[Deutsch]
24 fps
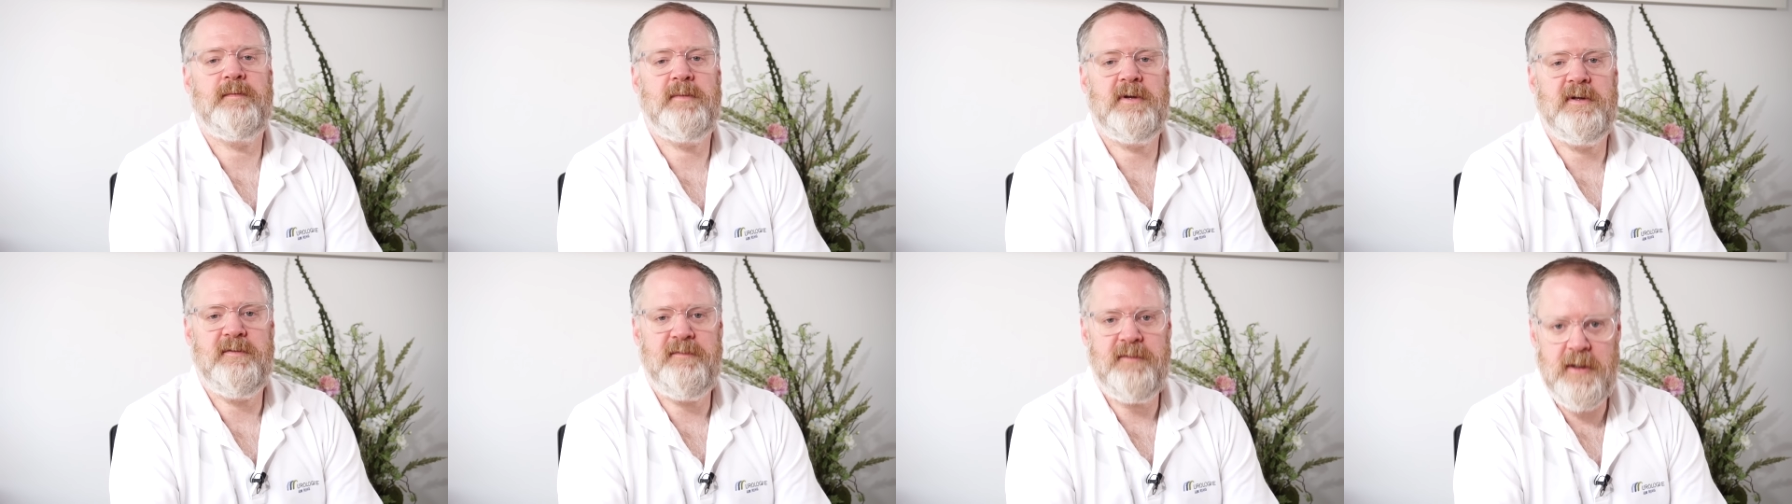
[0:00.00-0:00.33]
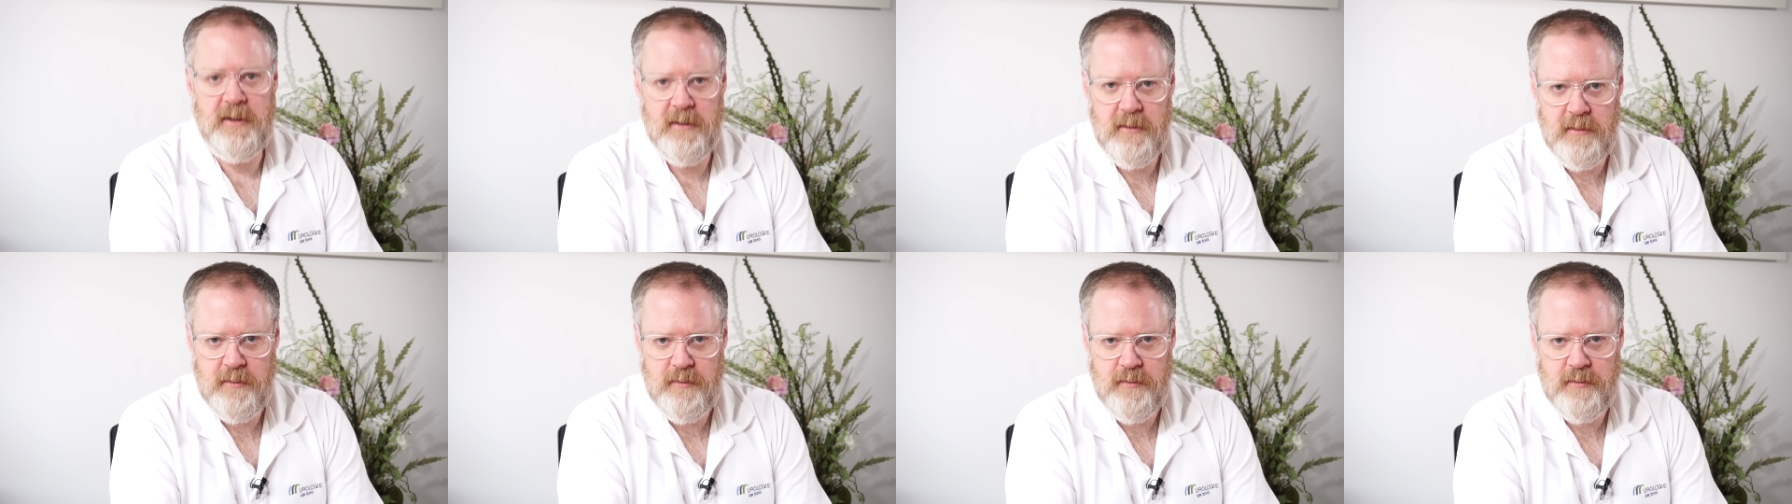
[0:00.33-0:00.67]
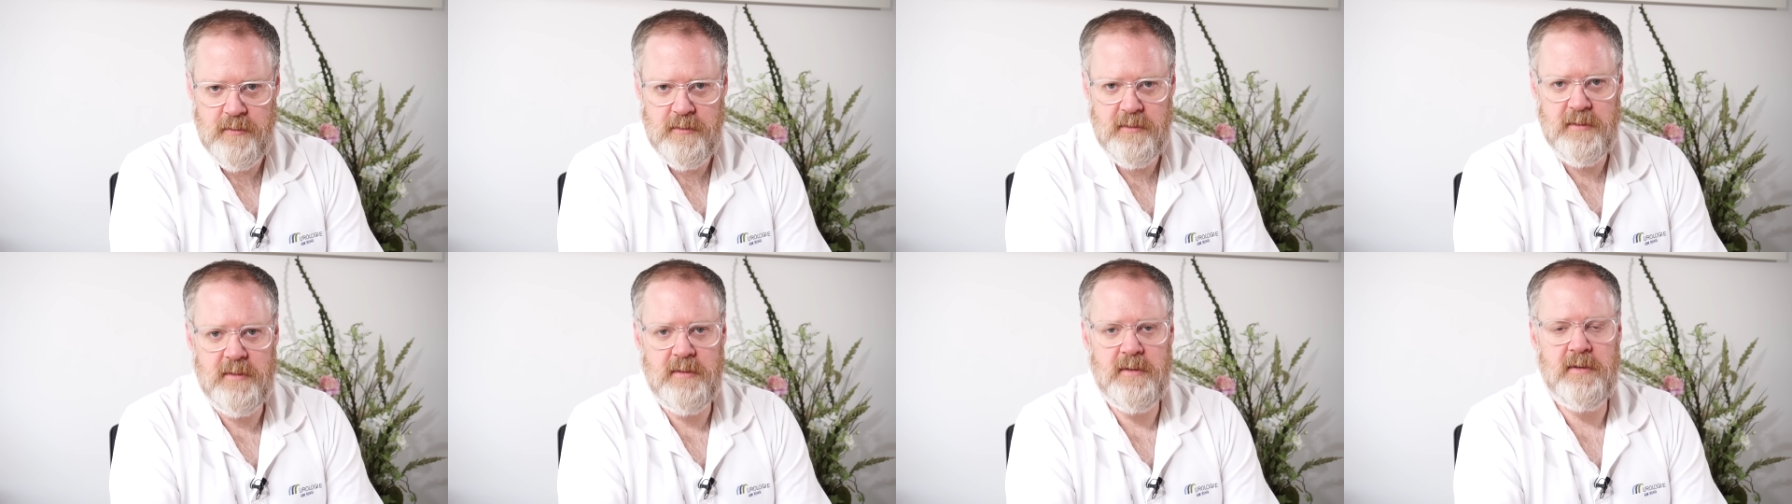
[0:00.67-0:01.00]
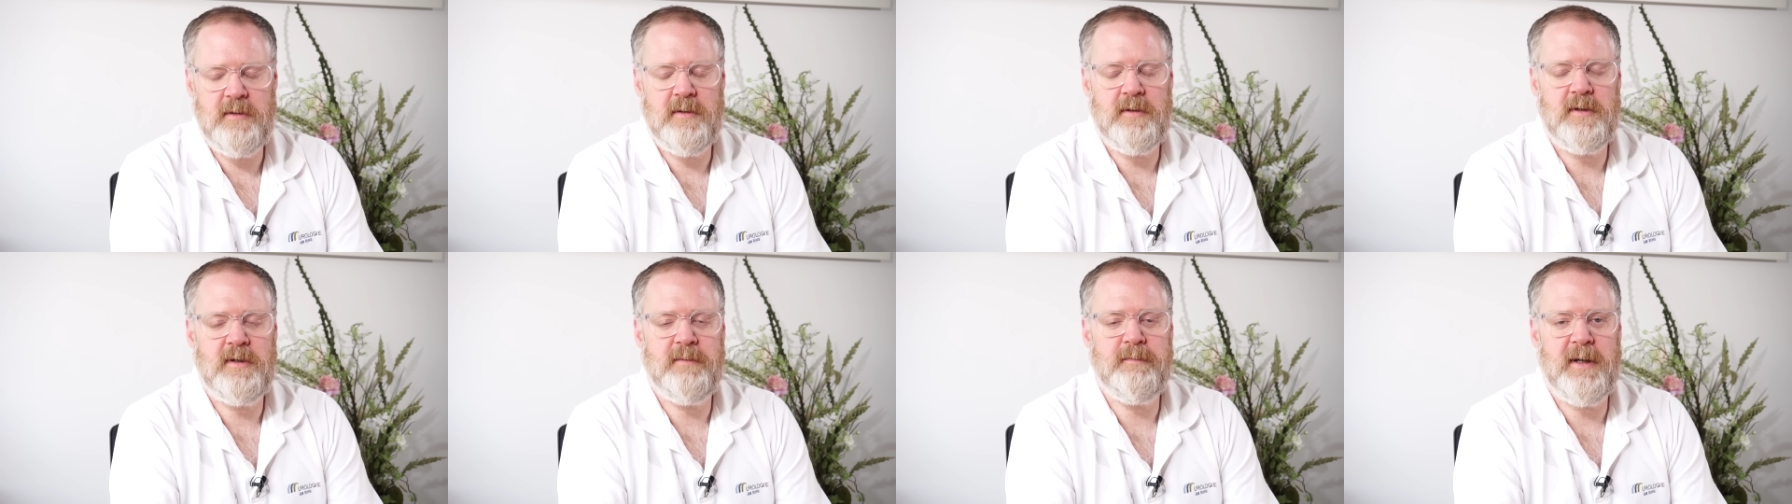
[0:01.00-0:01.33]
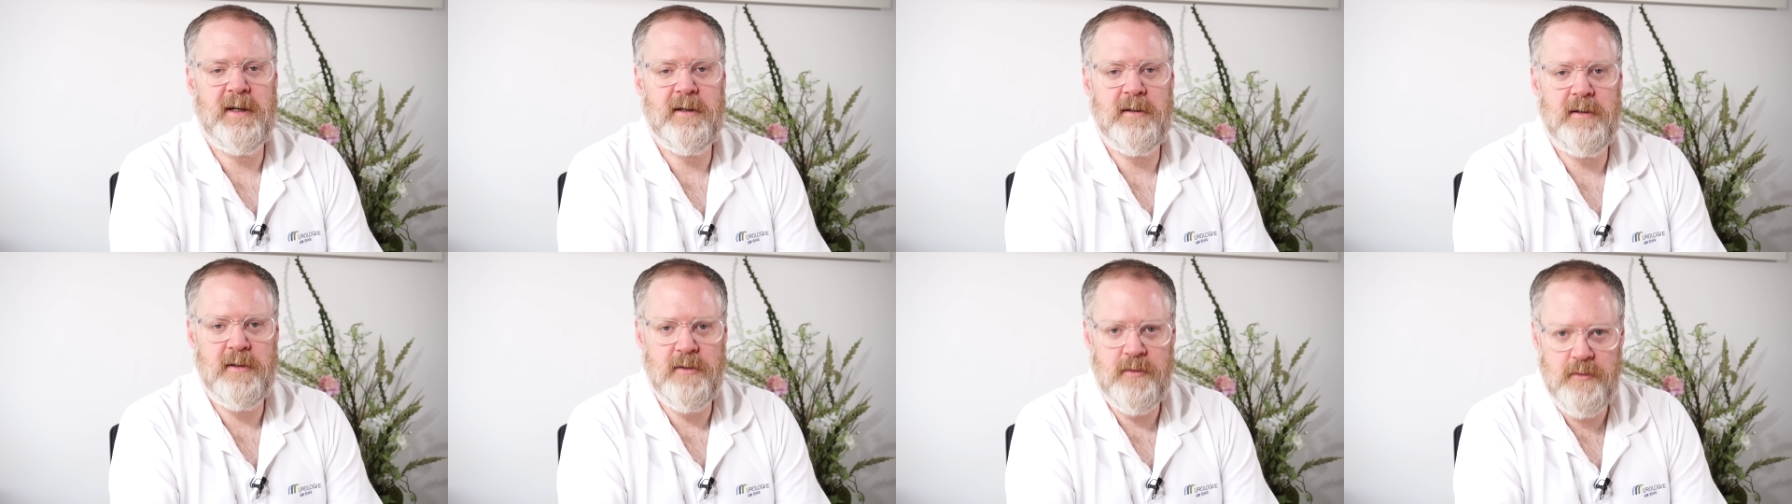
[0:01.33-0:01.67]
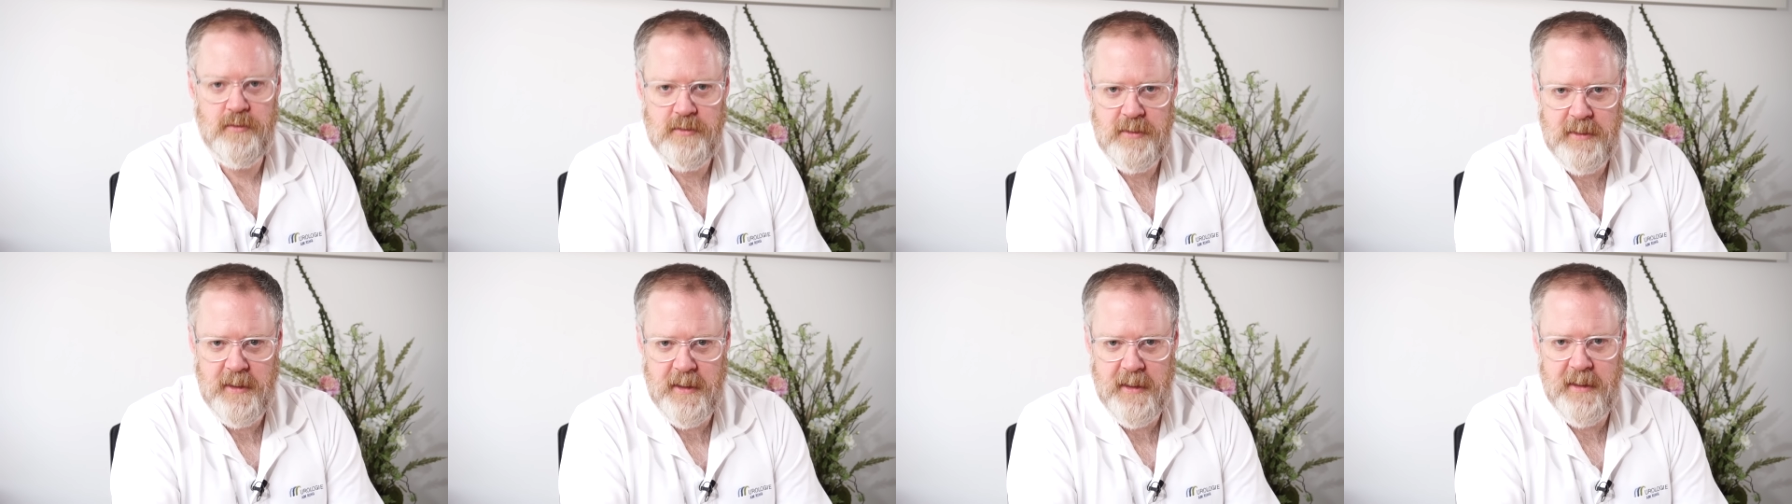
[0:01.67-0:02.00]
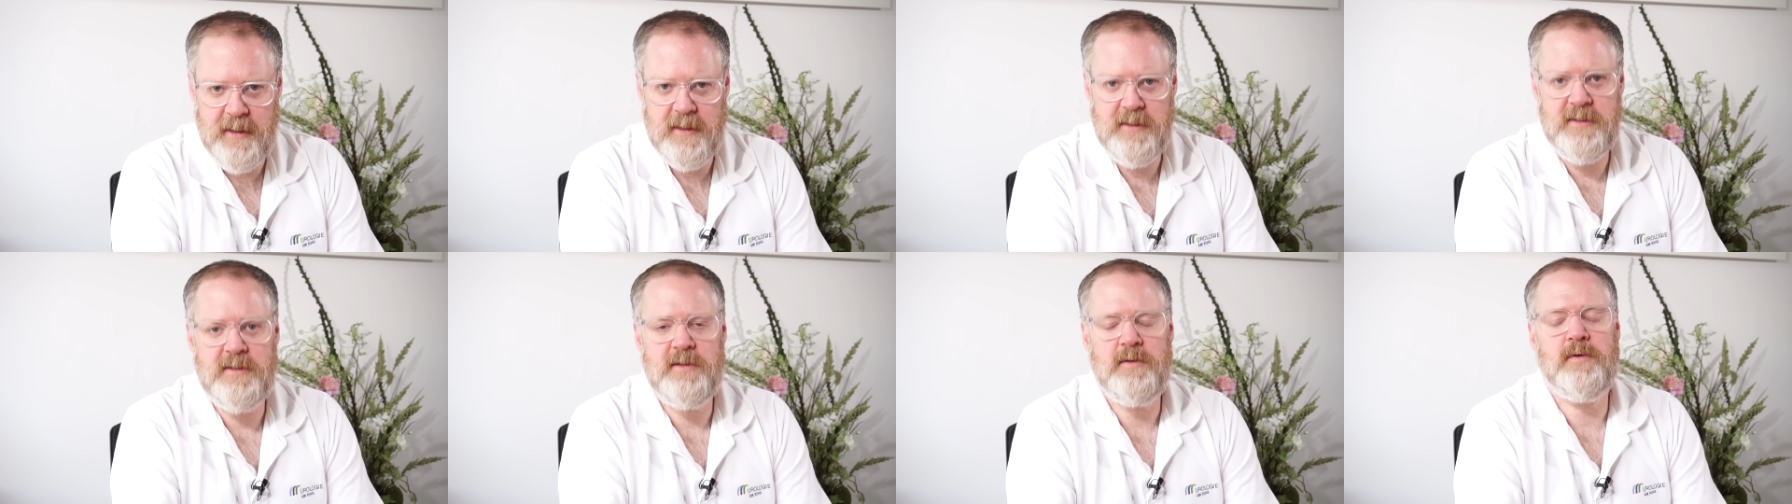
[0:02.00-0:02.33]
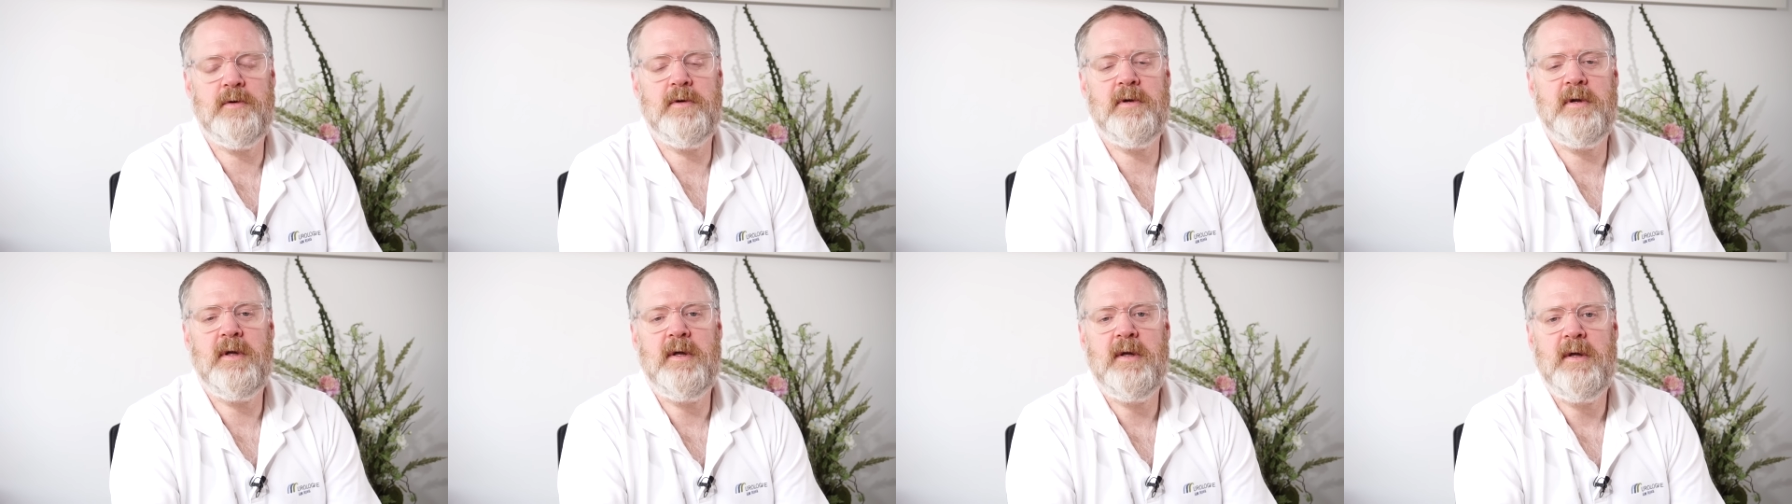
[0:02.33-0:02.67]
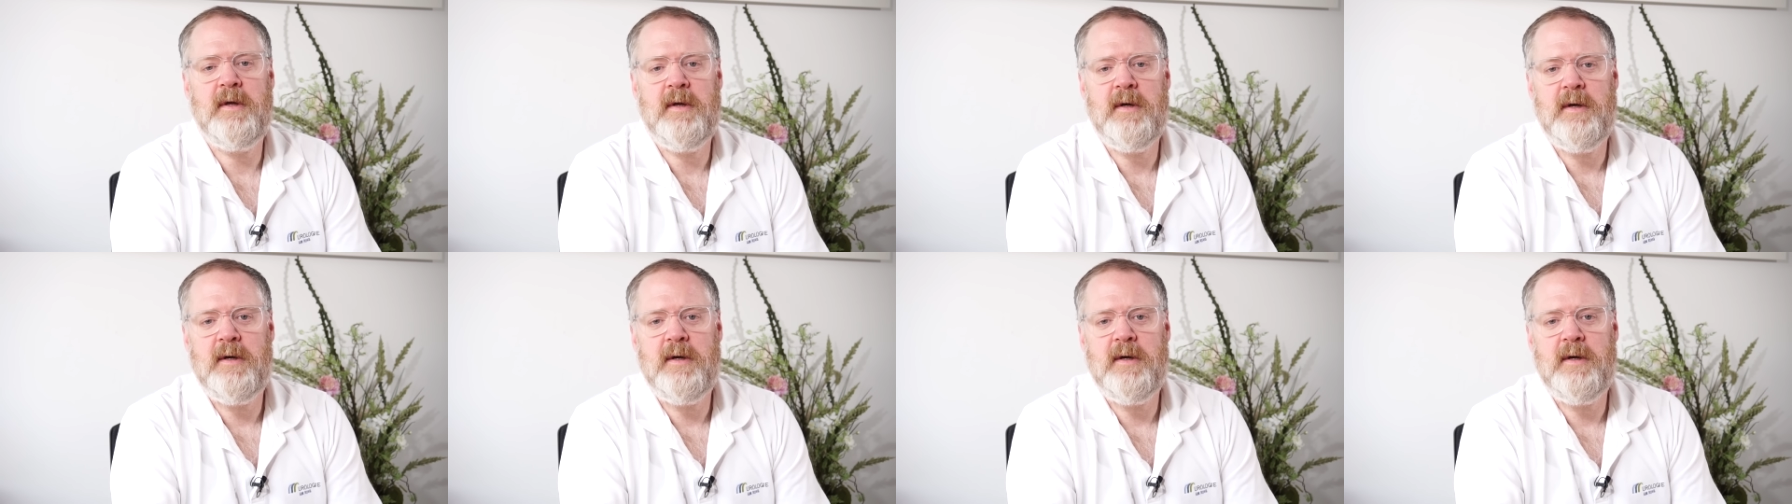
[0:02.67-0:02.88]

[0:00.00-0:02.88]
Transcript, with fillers: die wirken gut, die machen eine gute Erektion,